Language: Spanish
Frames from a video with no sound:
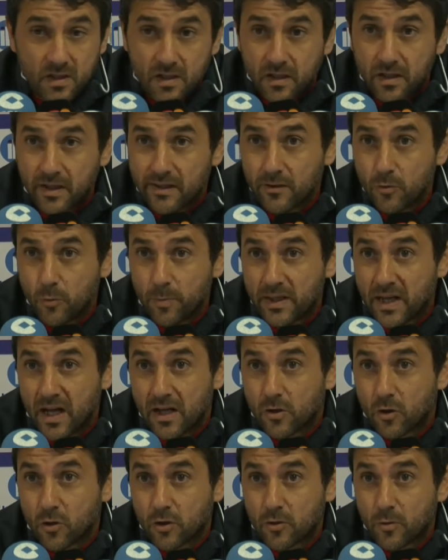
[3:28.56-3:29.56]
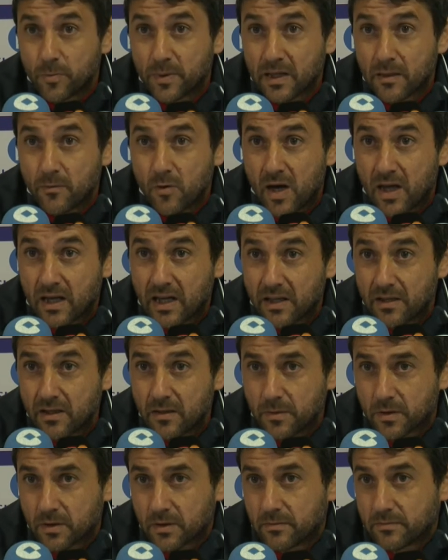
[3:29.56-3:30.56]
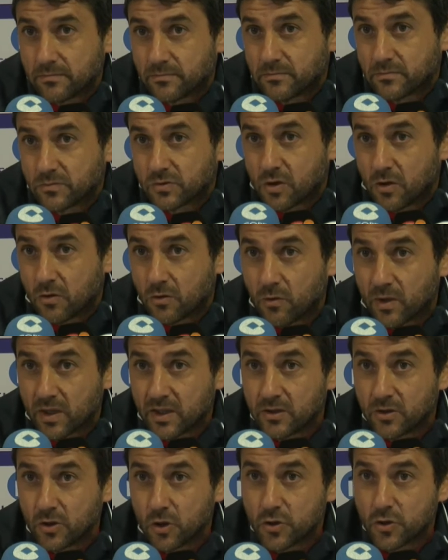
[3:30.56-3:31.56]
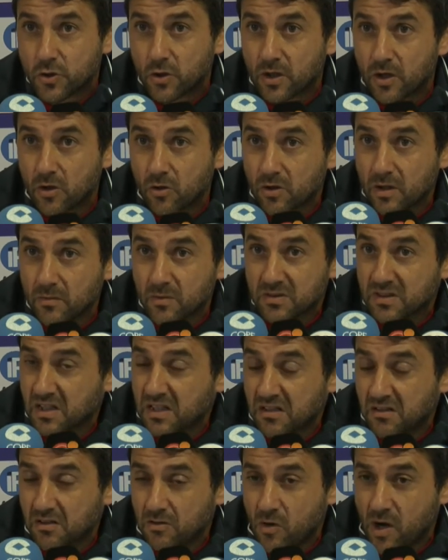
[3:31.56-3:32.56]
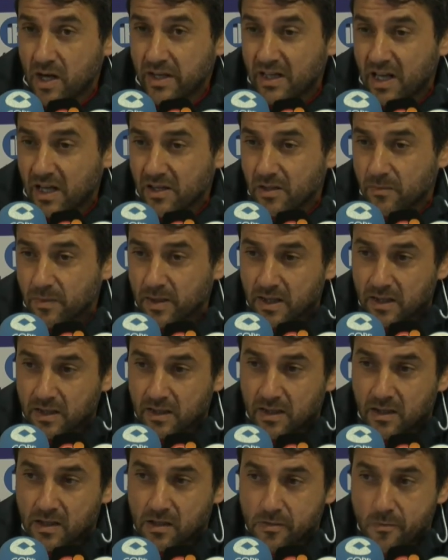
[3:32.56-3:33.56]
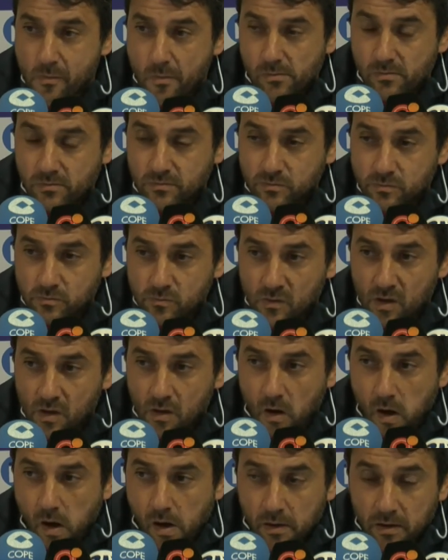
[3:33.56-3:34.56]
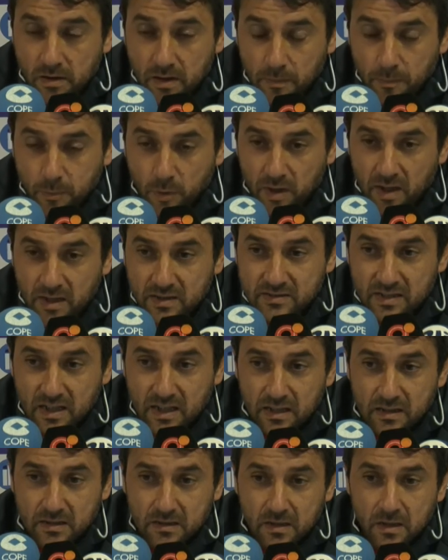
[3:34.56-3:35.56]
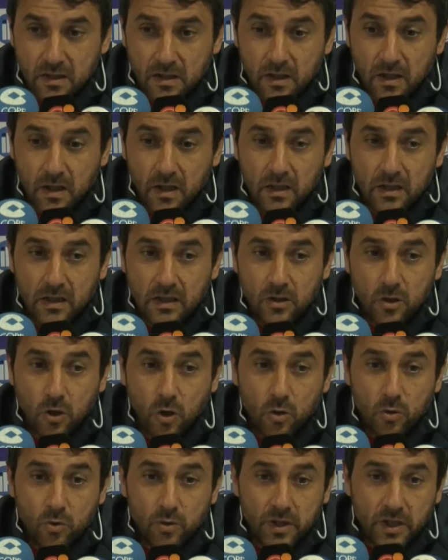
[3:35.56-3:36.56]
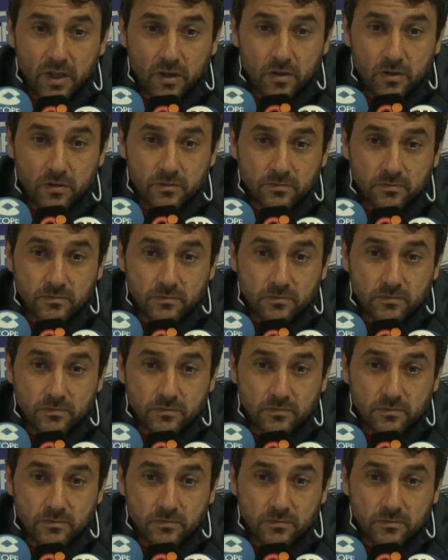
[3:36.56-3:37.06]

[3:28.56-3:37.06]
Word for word: recuperar, no recuperamos a nadie porque son 48 horas lo que hemos tenido y no hay nadie para que pueda estar. Lo único